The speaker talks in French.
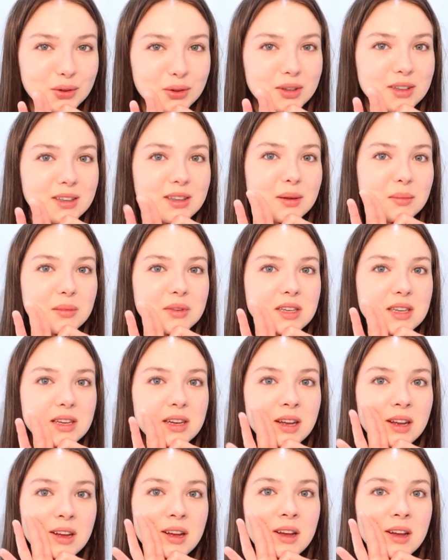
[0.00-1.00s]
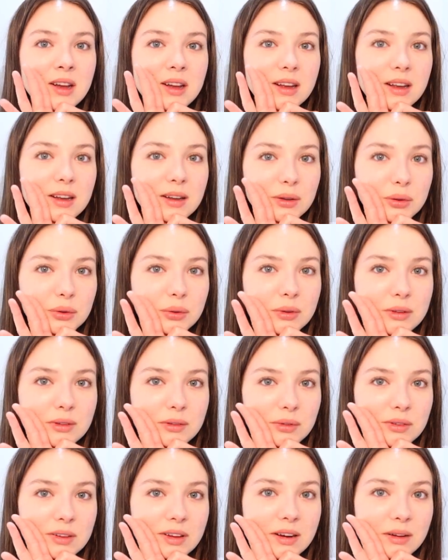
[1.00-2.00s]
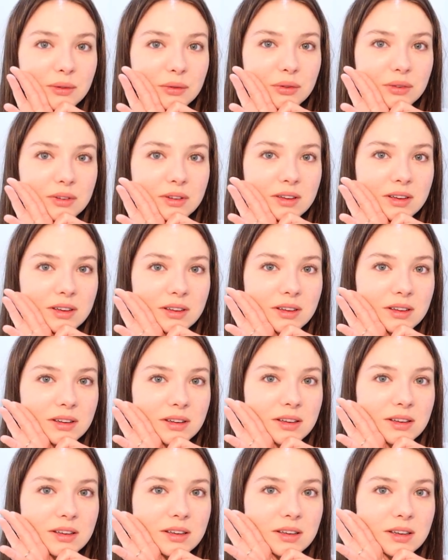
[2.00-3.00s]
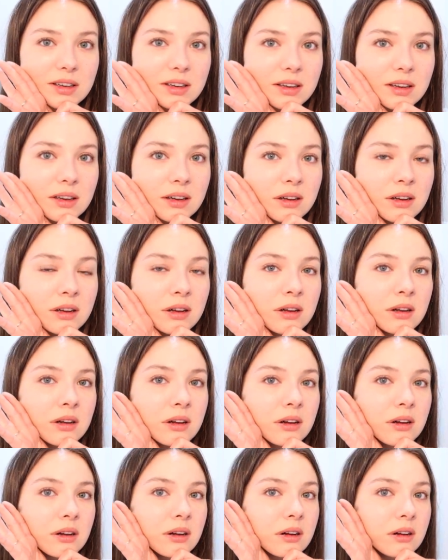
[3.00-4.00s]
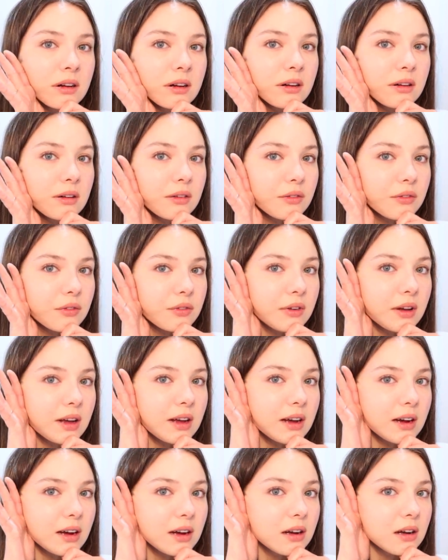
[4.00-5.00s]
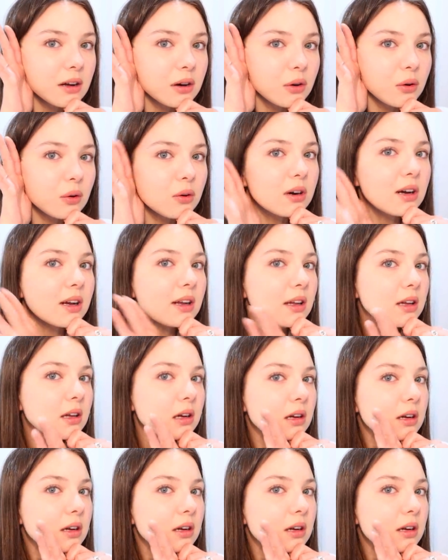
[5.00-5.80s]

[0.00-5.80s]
quand on était petit. Et ensuite, vous allez venir tirer vers l'oreille,